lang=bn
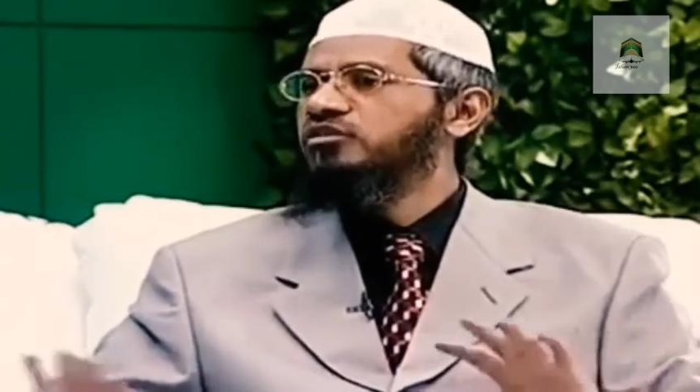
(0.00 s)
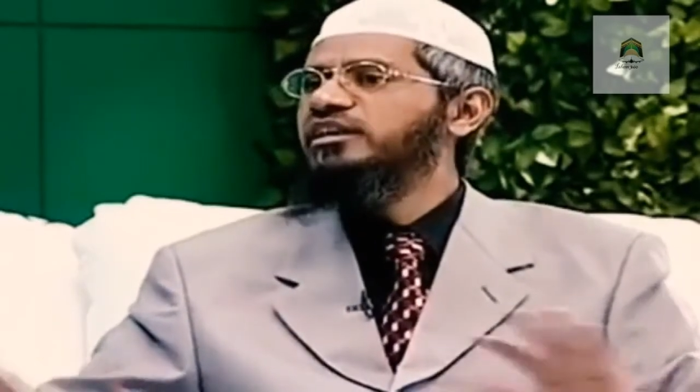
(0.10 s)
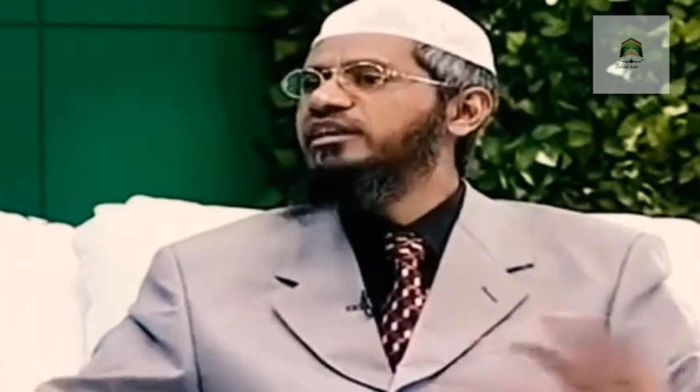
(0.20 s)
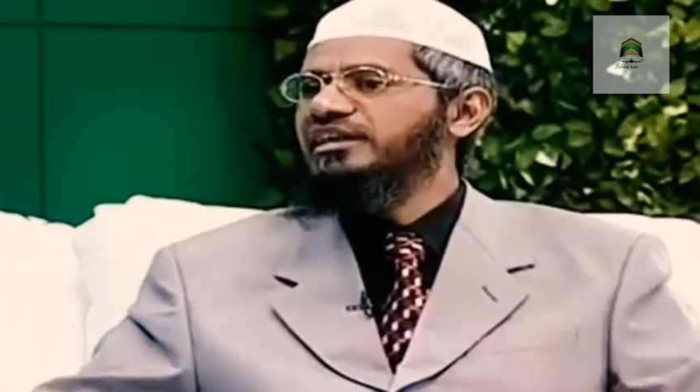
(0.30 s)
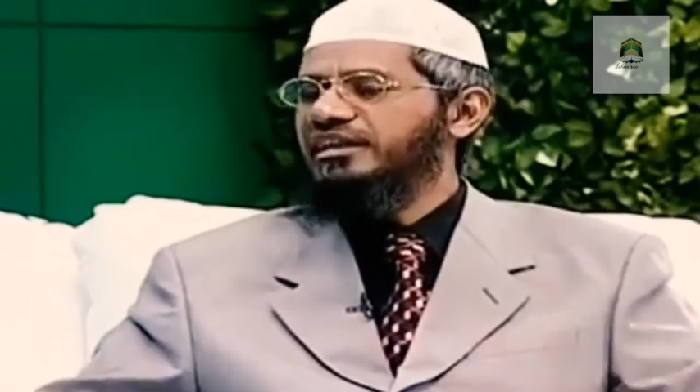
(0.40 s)

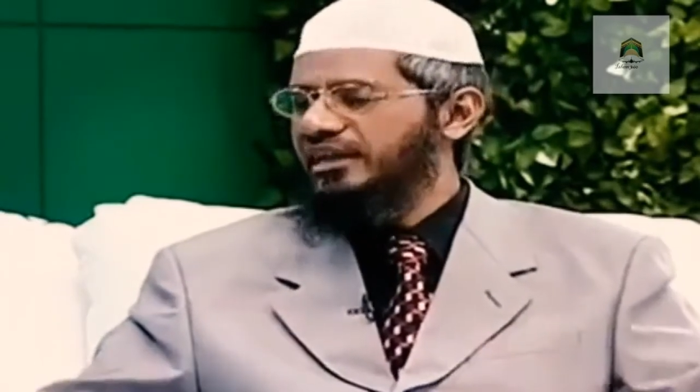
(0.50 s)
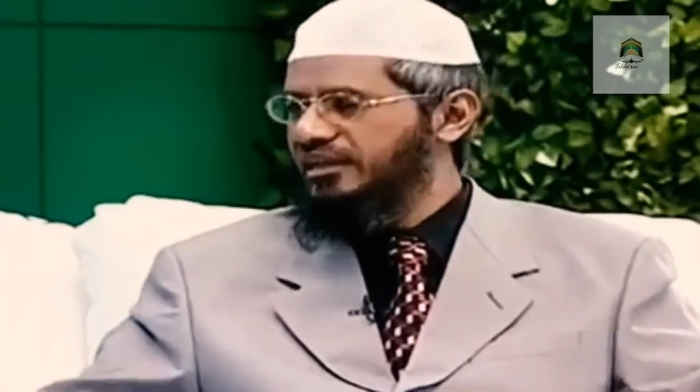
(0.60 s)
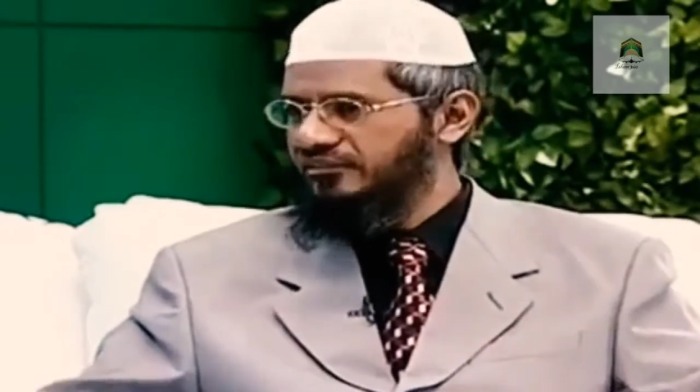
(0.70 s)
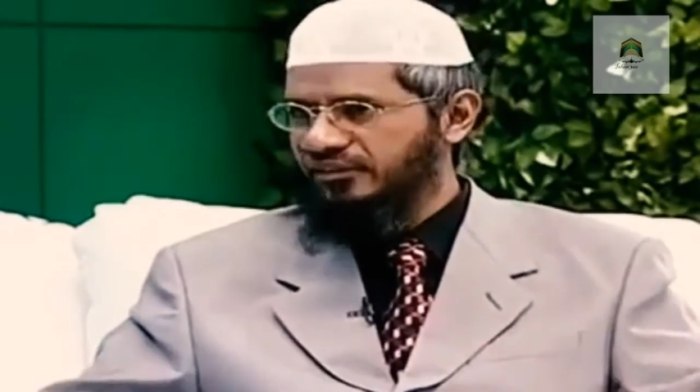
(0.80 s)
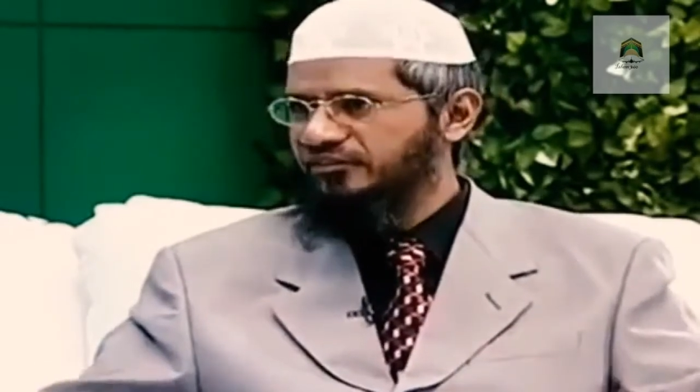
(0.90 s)
স্বাগত
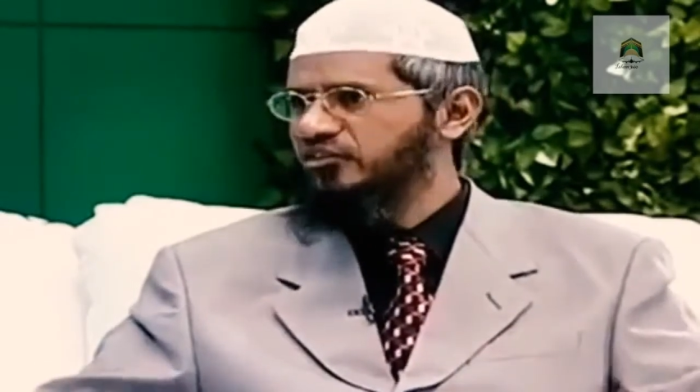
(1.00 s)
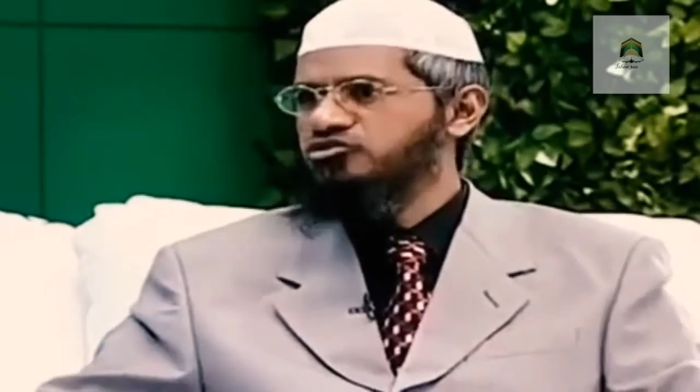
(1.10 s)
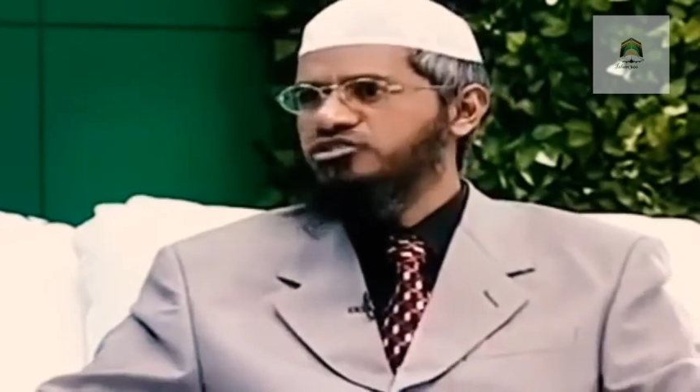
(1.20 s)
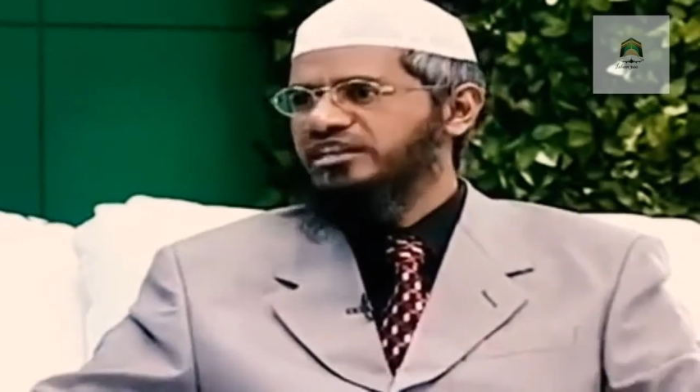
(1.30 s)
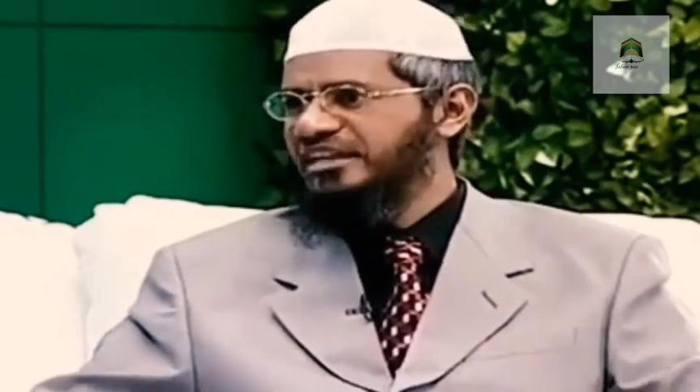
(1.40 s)
জানালেন না
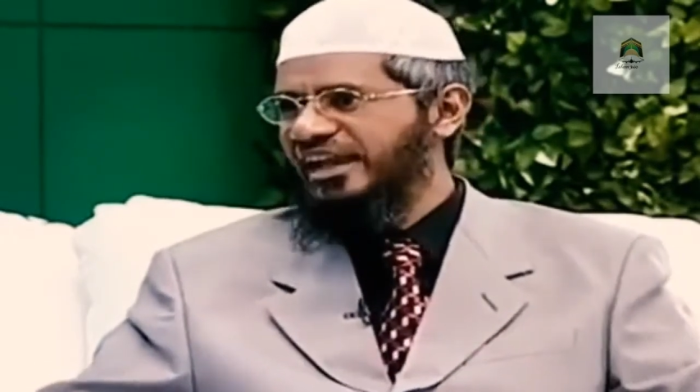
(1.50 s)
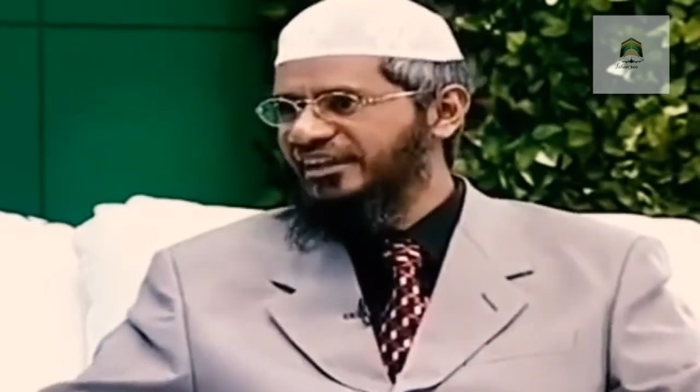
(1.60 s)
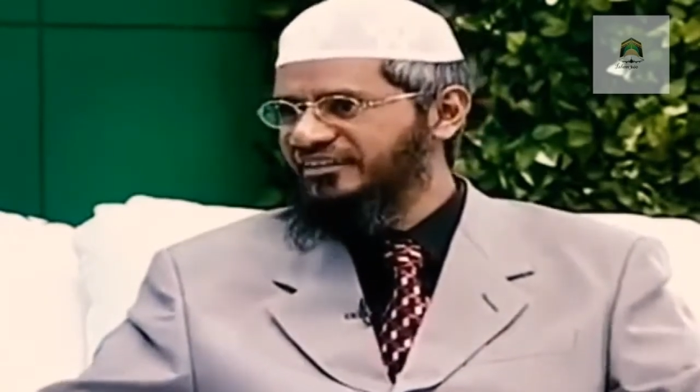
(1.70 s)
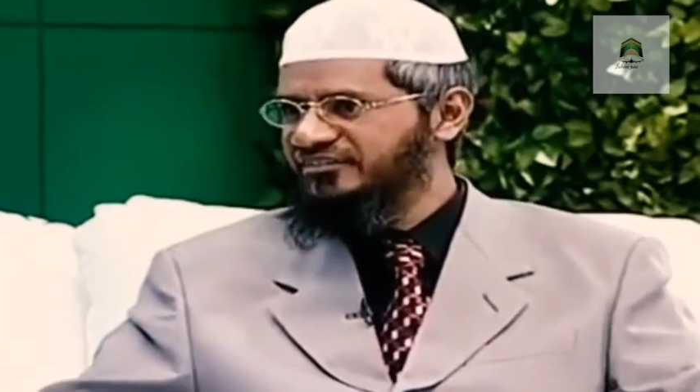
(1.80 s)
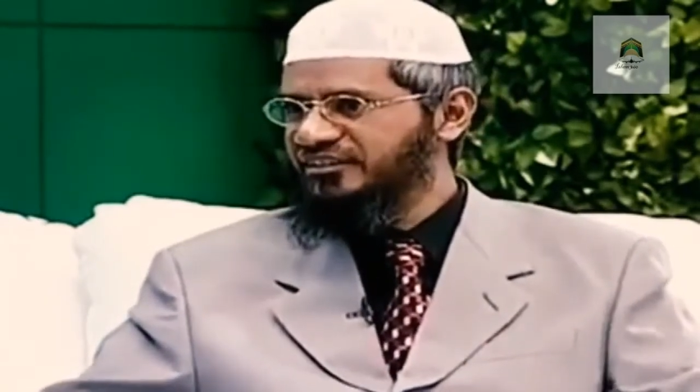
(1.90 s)
হ্যান্ডশেক
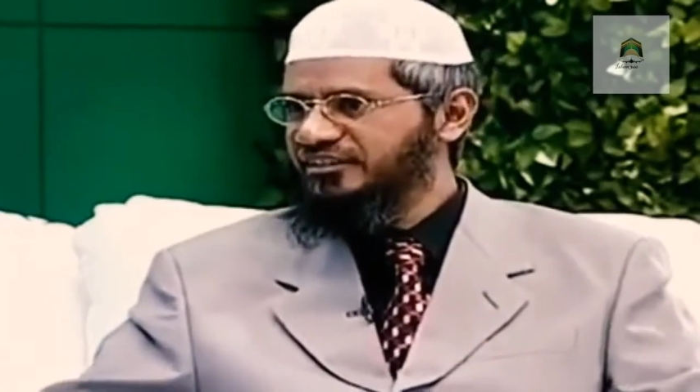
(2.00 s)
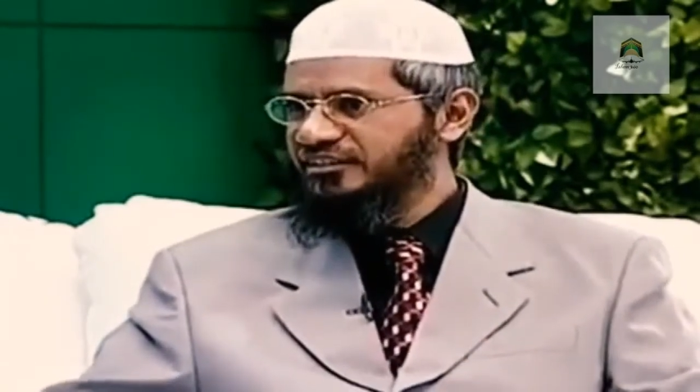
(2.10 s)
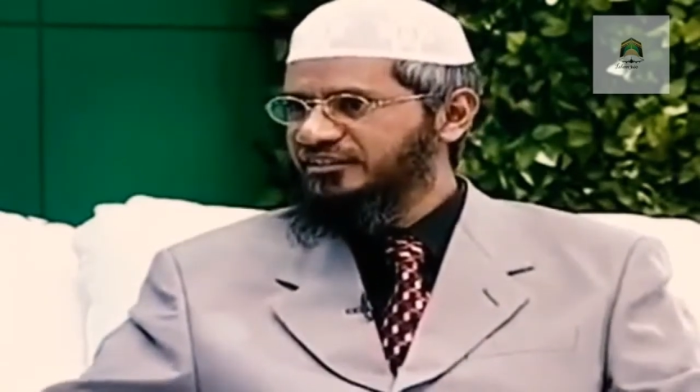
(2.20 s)
করলেন না